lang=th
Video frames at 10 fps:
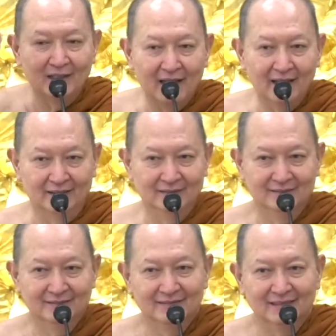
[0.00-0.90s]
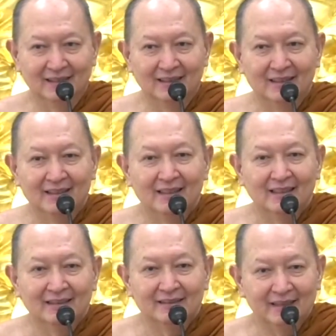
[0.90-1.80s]
มาข้างล่างนะ
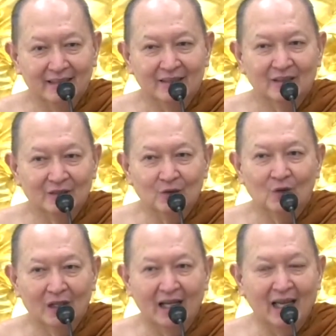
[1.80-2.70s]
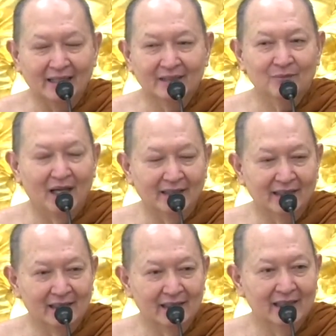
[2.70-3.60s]
จิตก็อยู่กับขันปก
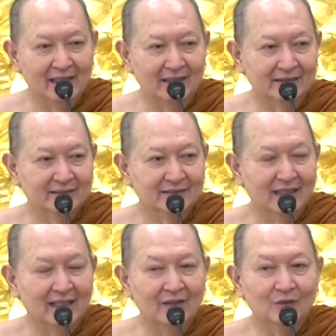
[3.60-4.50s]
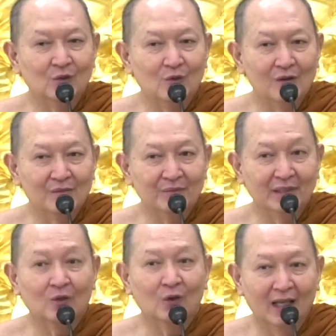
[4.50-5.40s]
ตินี่เอง แต่เรารู้ว่ามันเป็น
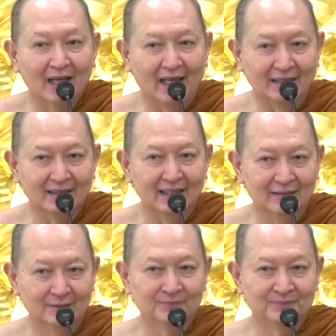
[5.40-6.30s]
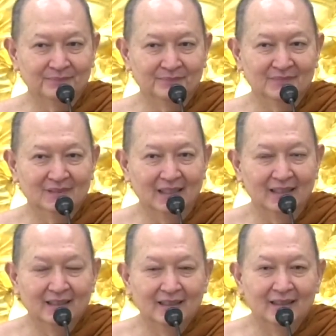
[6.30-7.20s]
คนละขันกันนะ
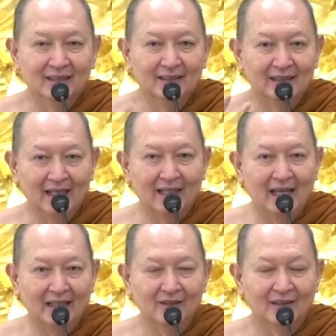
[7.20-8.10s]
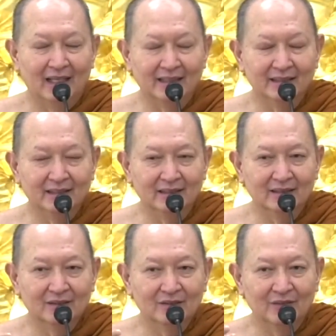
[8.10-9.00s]
ร่างกายก็ขันหนึ่ง
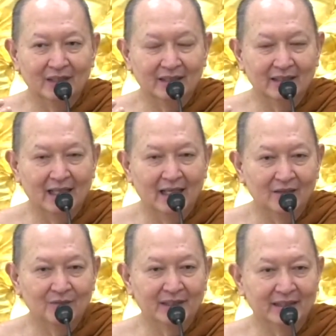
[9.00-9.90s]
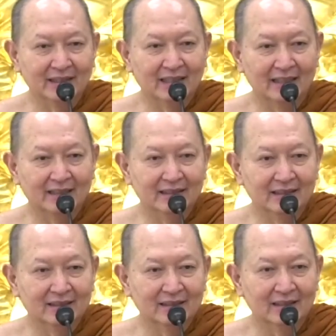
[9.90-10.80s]
เวทนา ก็เป็นอีกขันหนึ่ง
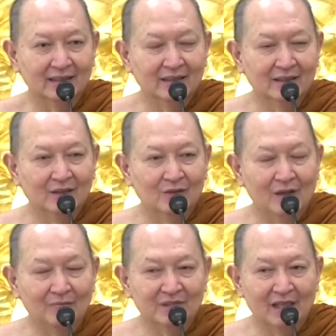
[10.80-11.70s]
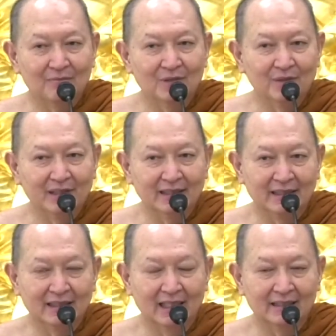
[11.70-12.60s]
นะความจำก็เป็นอี
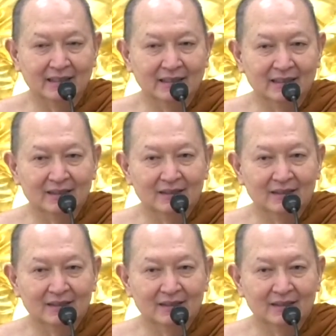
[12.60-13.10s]
กขันหนึ่ง